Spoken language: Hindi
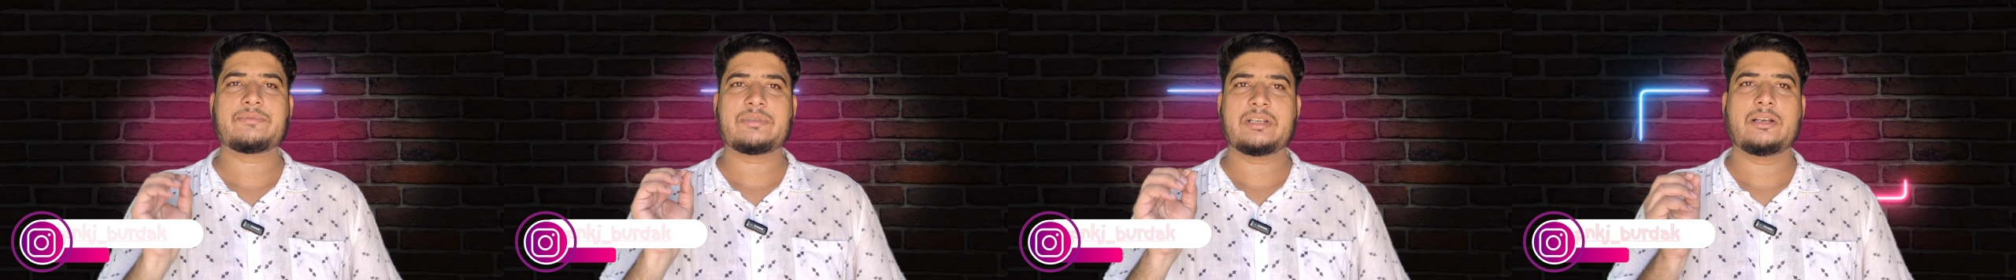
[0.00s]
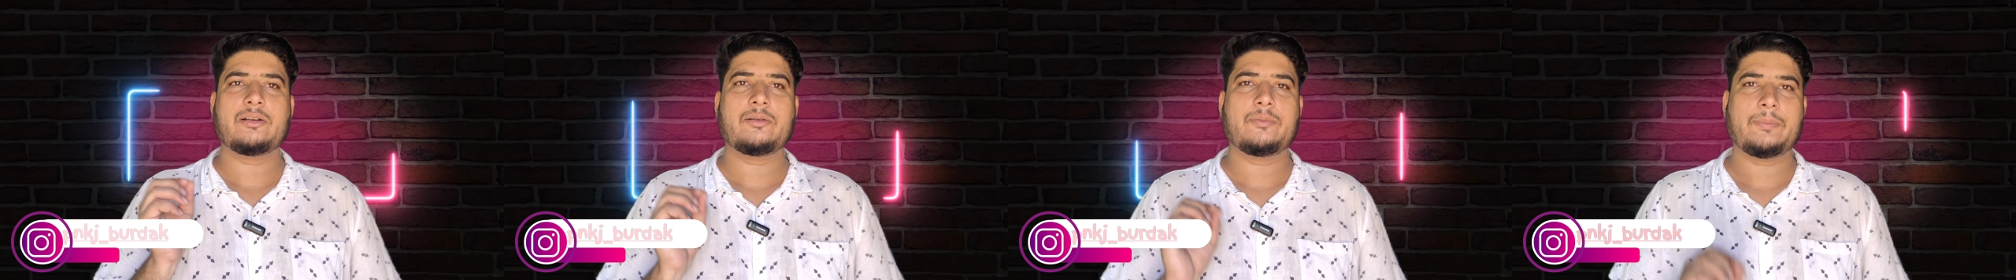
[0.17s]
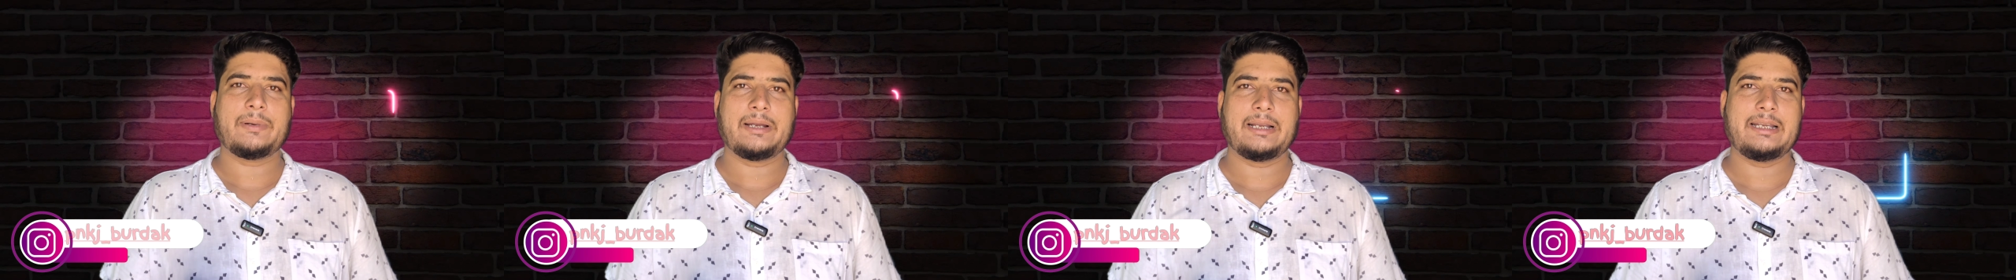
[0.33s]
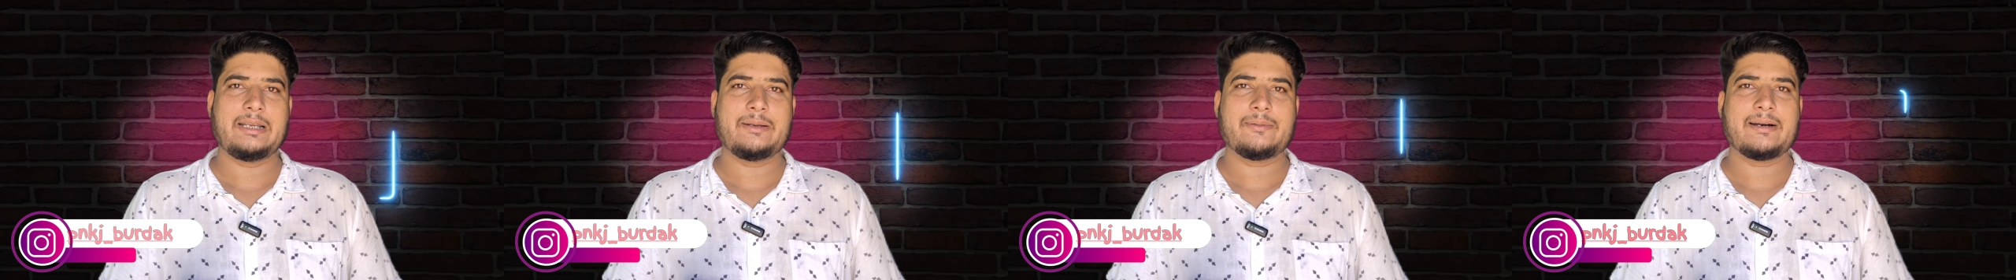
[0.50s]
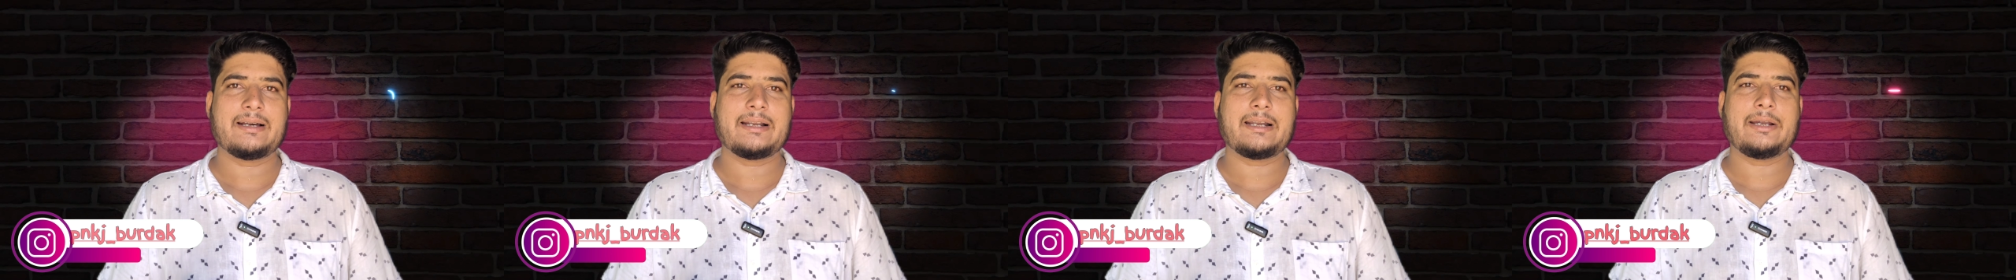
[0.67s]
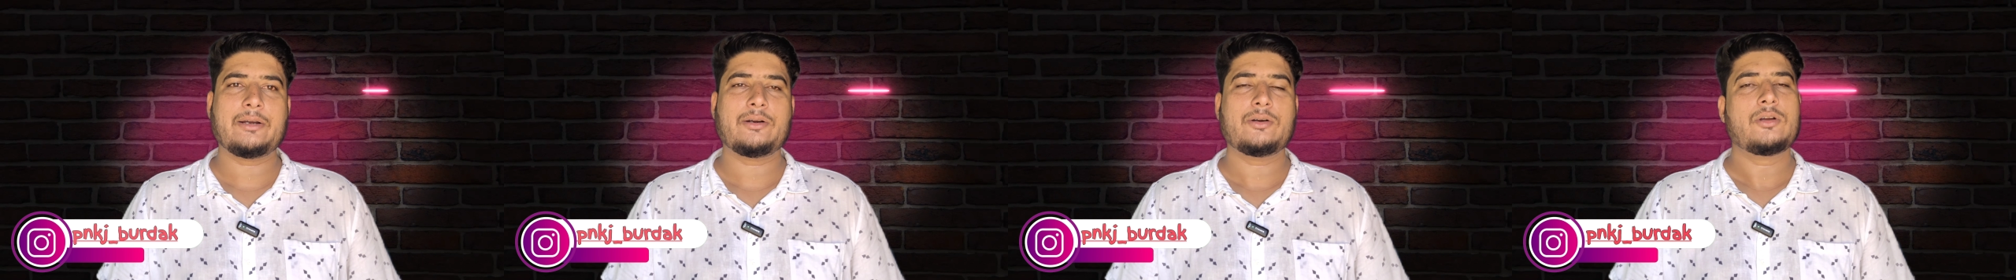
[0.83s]
आप चैनल पहली
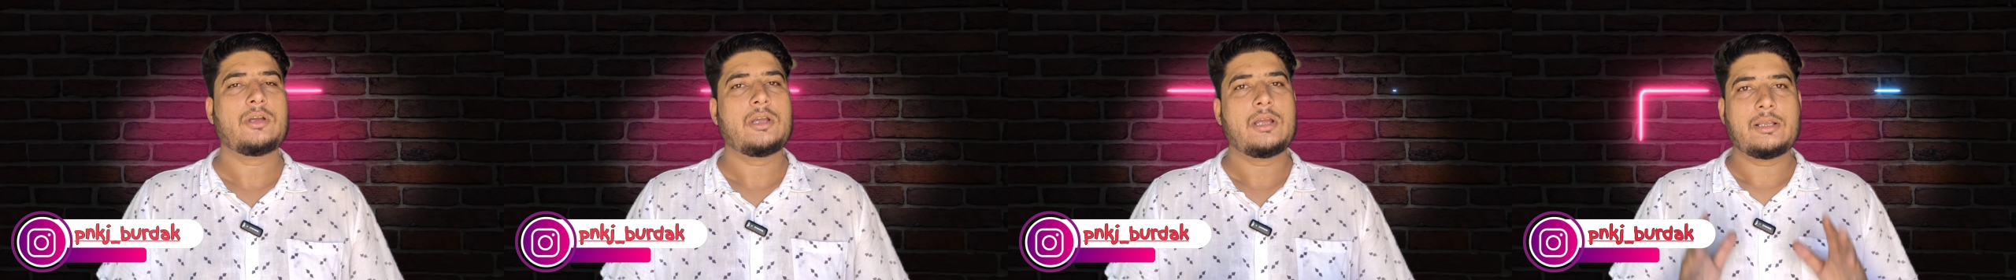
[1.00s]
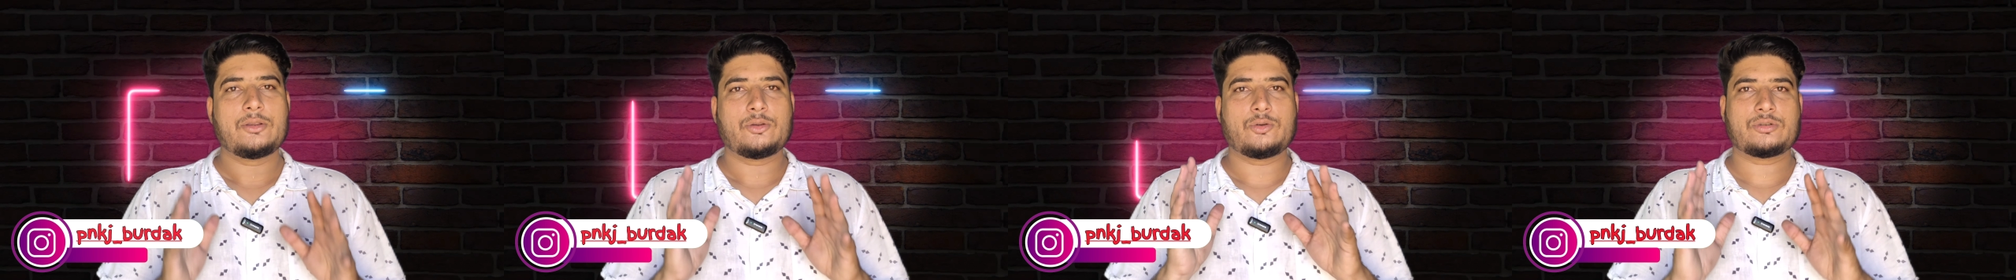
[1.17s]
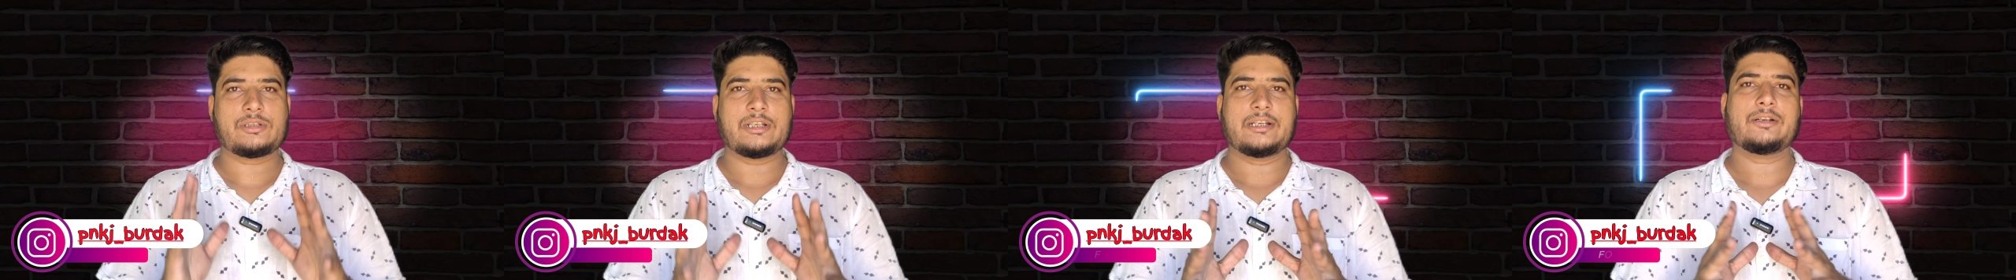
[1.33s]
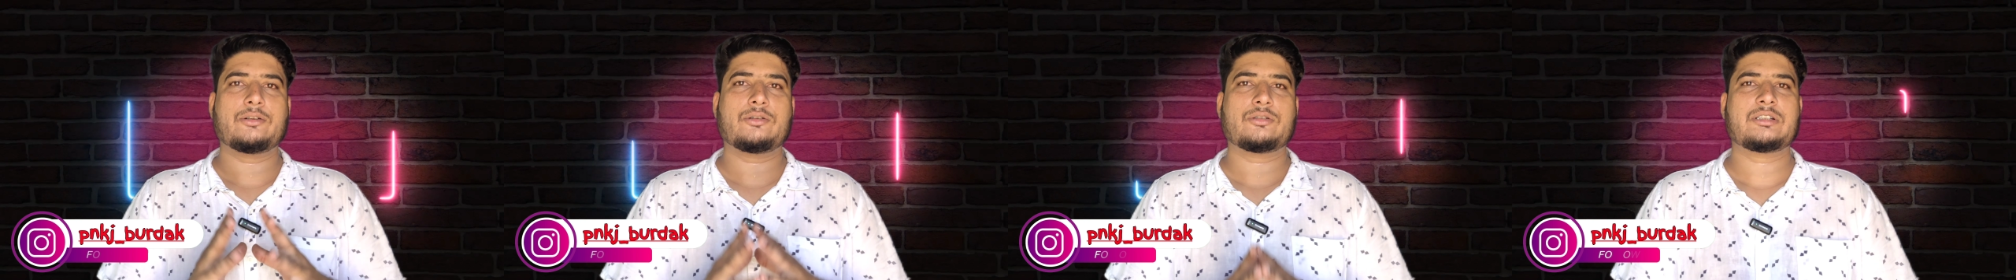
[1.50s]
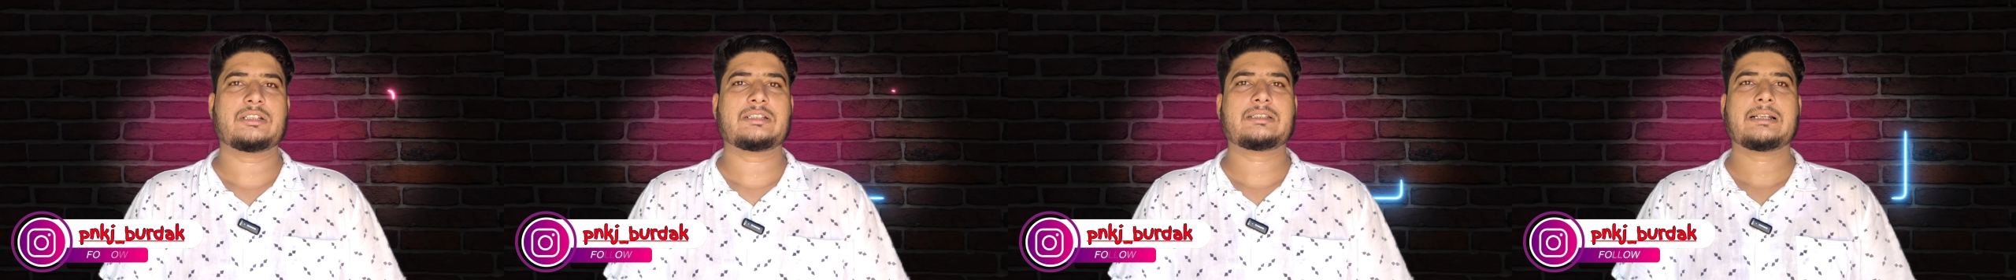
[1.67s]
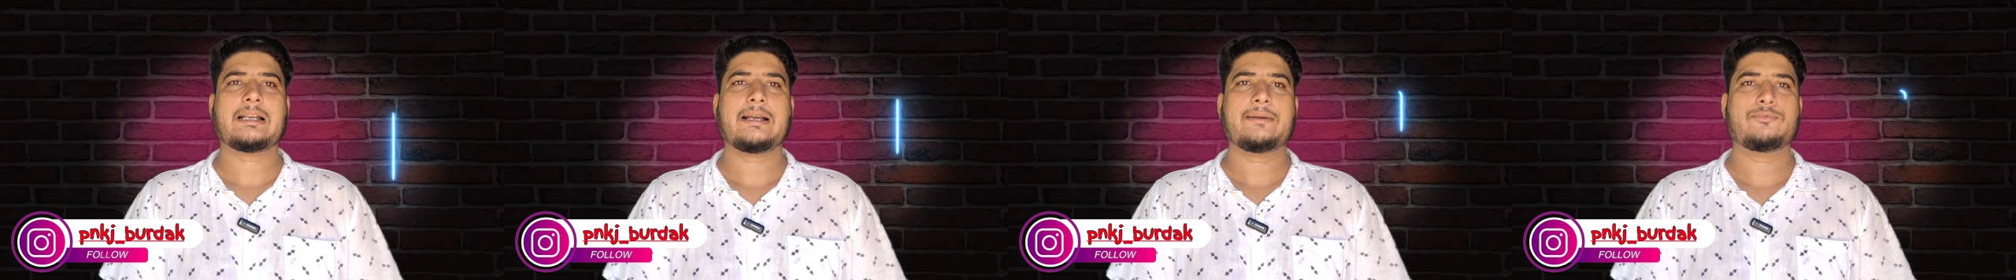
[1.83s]
बार आए हो तो चैनल
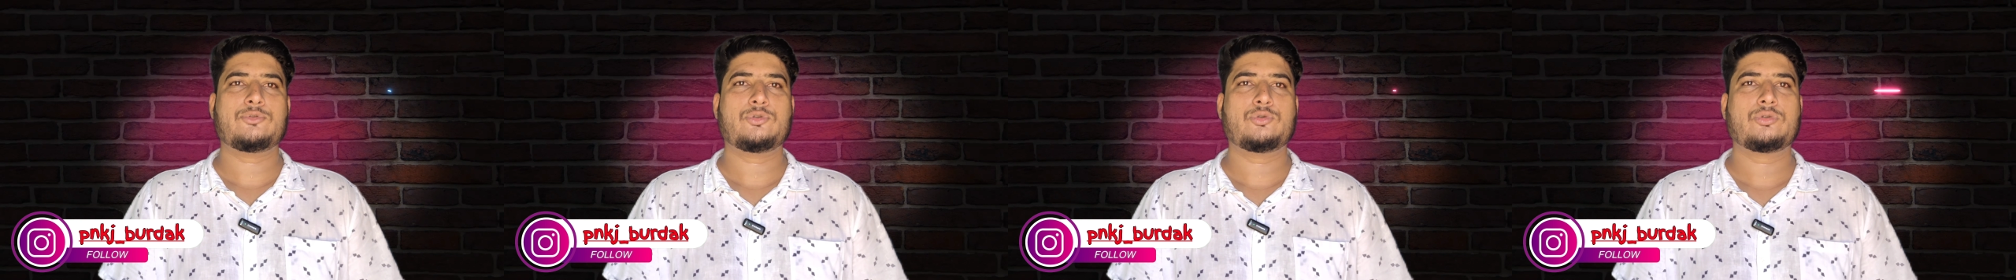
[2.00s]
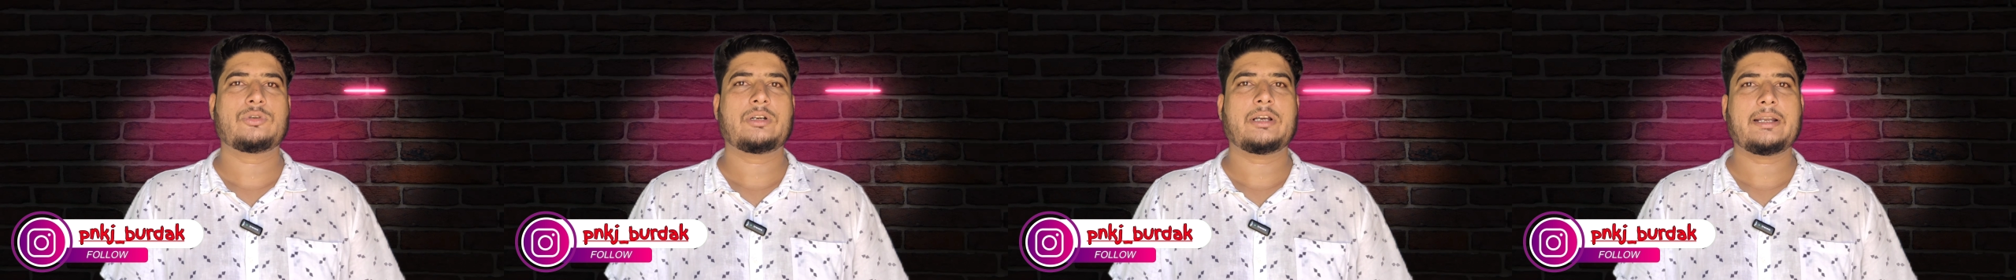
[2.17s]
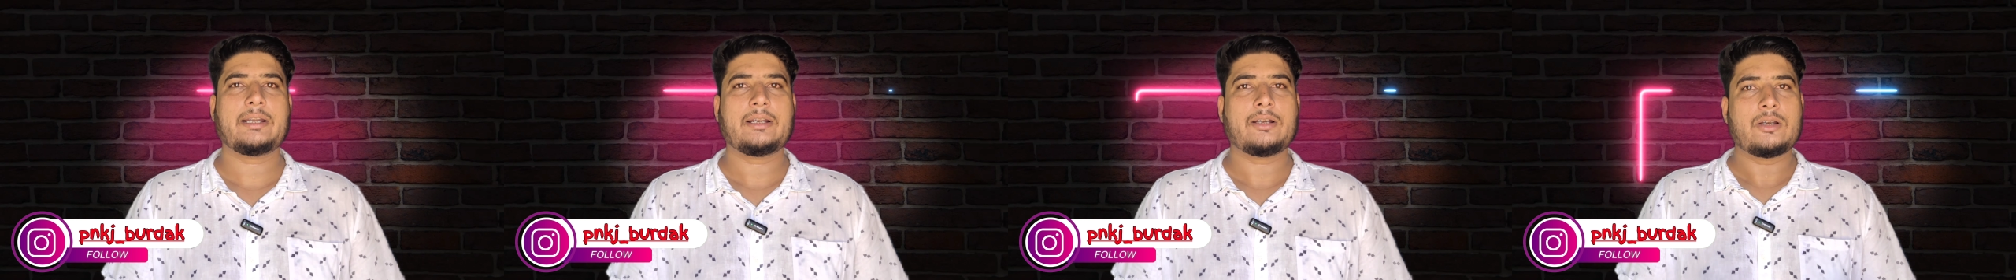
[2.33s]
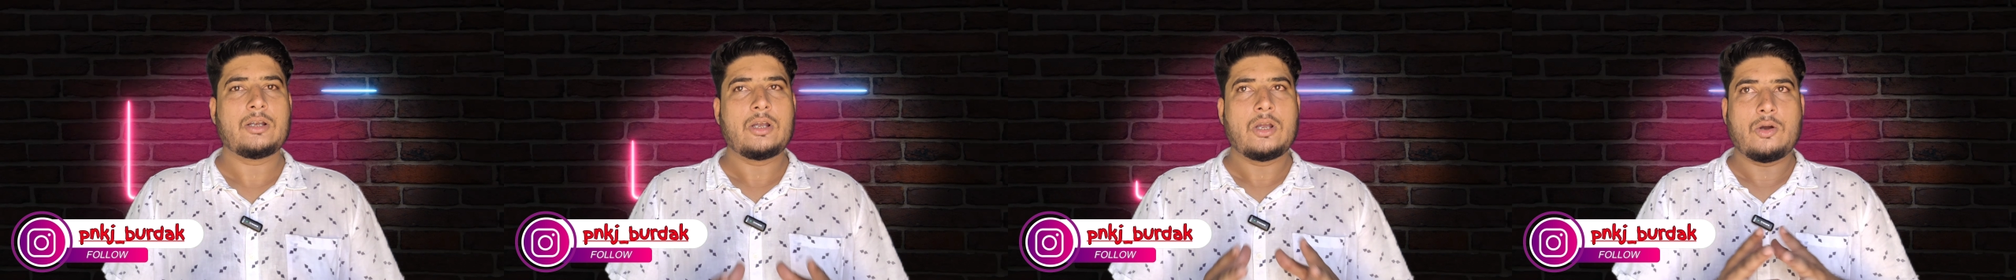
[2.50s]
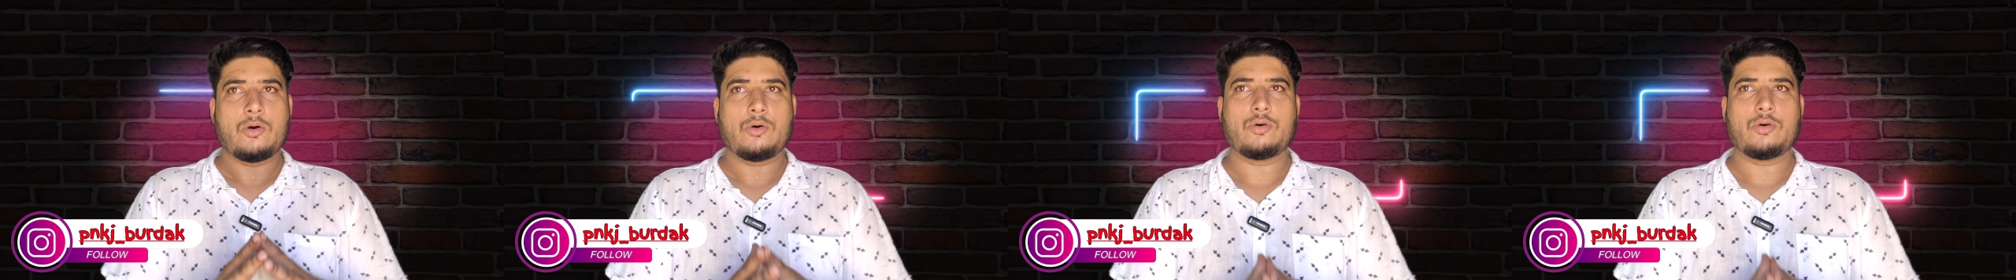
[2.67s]
को सब्सक्राइब जरूर करें